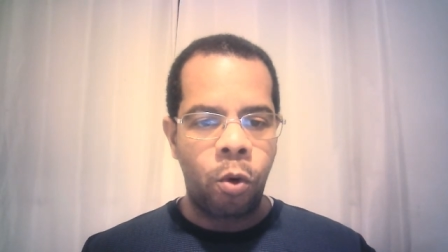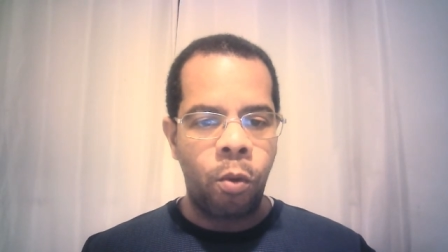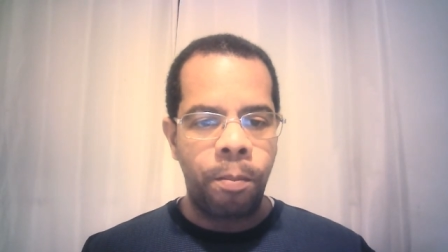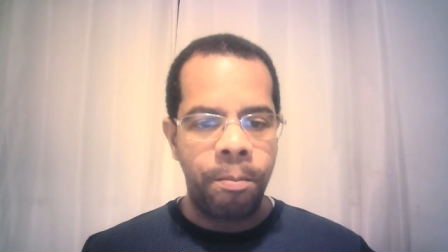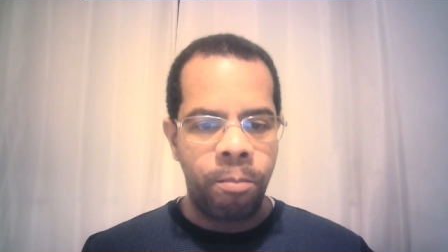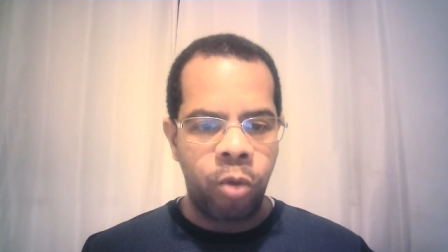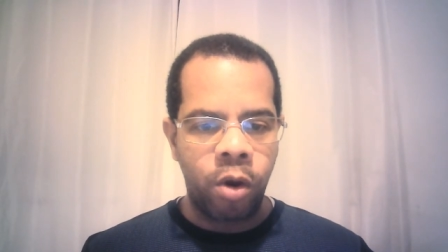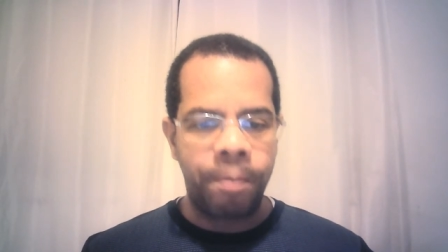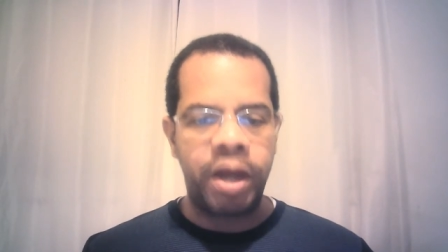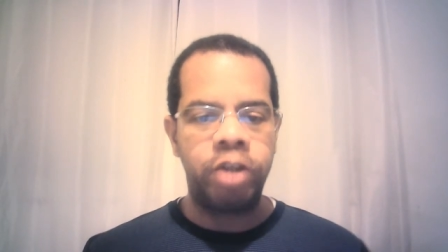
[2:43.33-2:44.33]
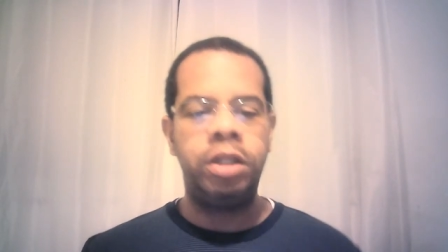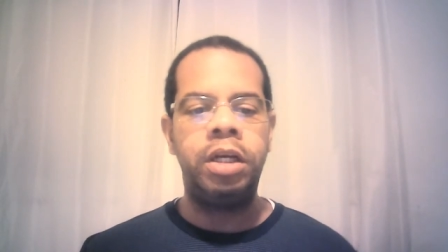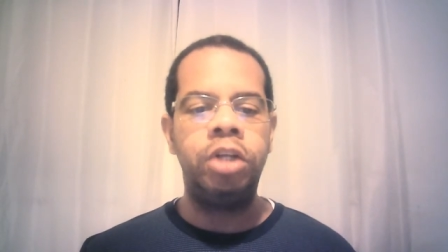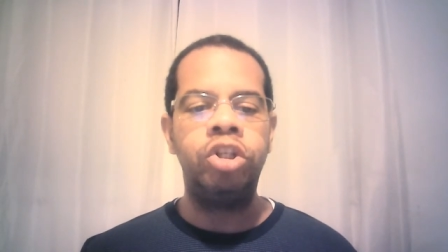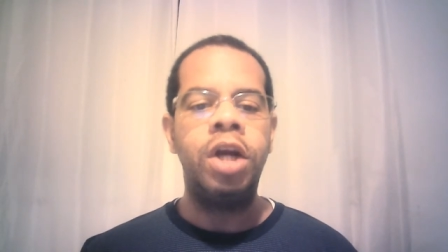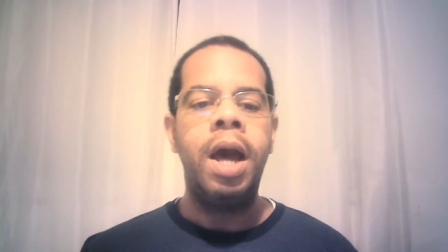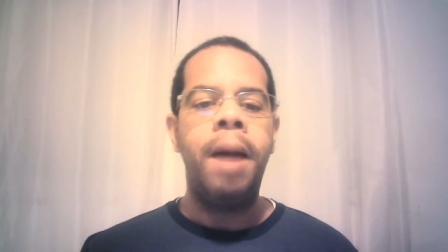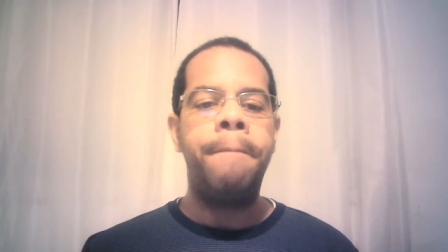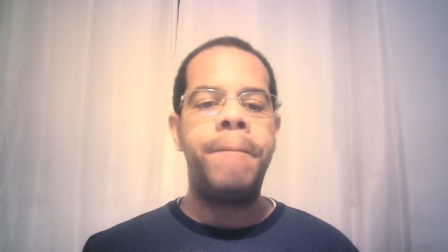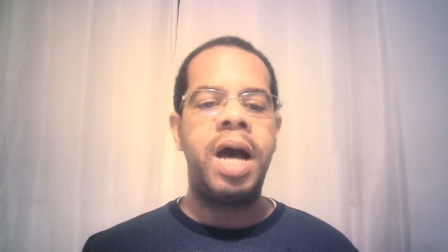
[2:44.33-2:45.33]
ou boa parte deles,
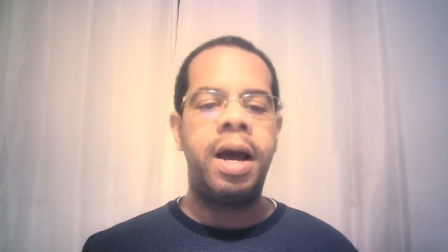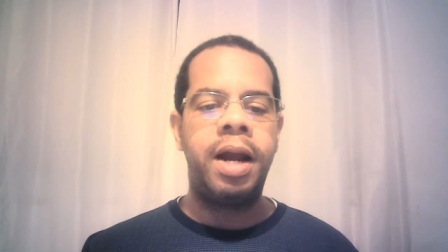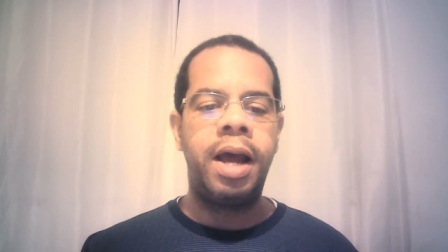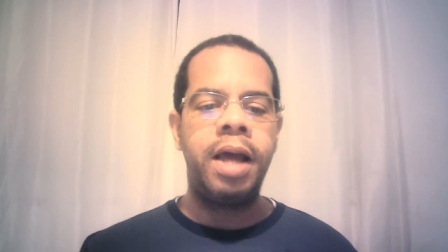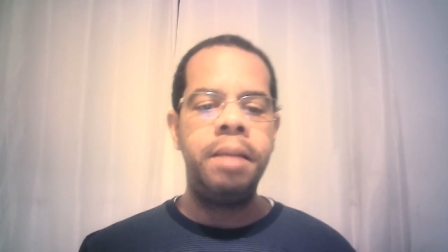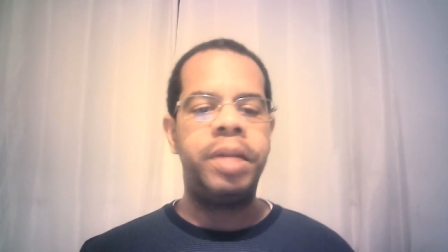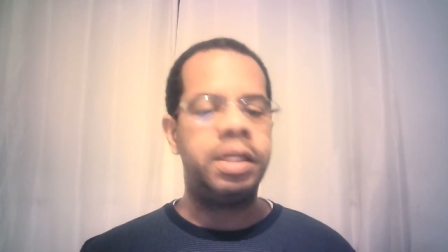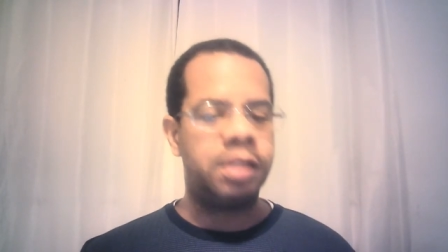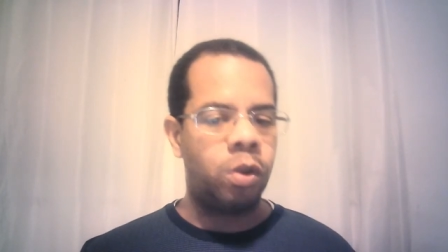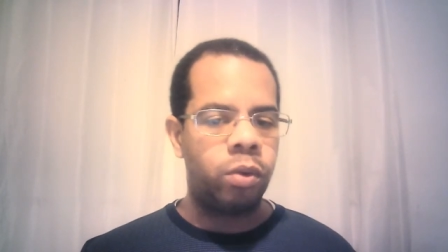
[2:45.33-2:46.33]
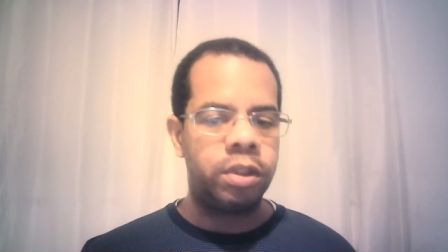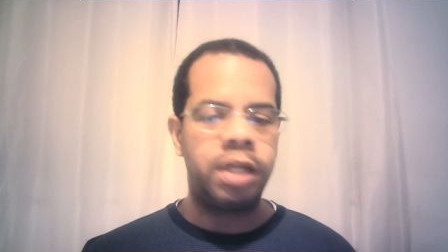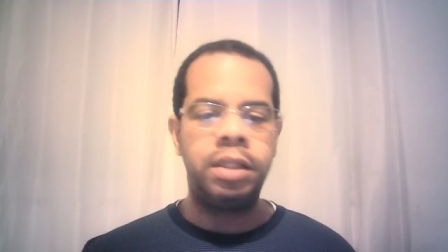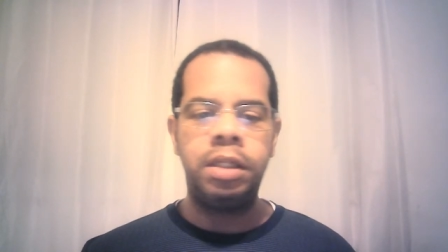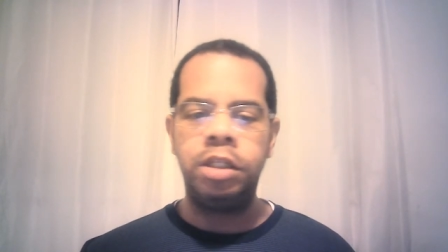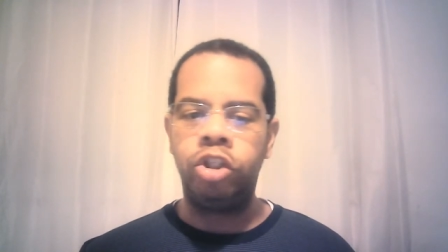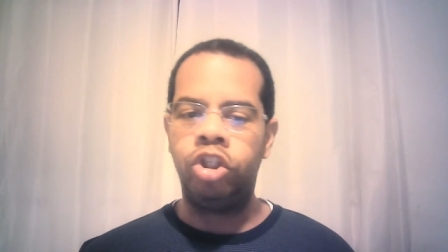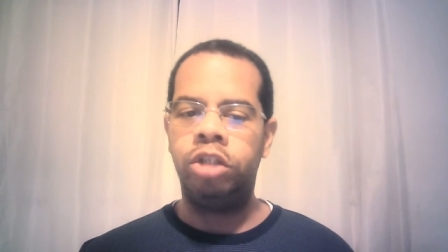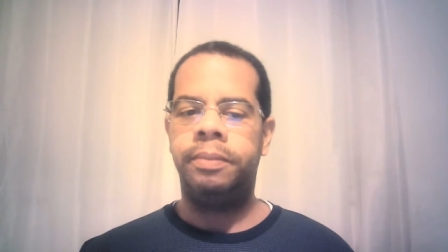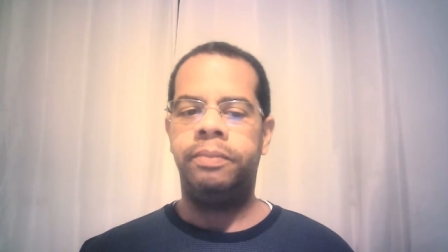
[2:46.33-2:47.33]
para a empresa
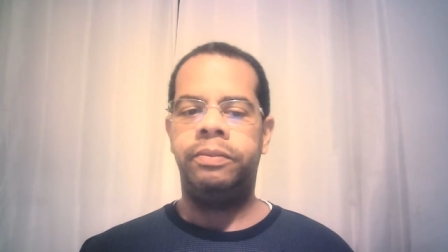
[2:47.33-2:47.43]
contratante.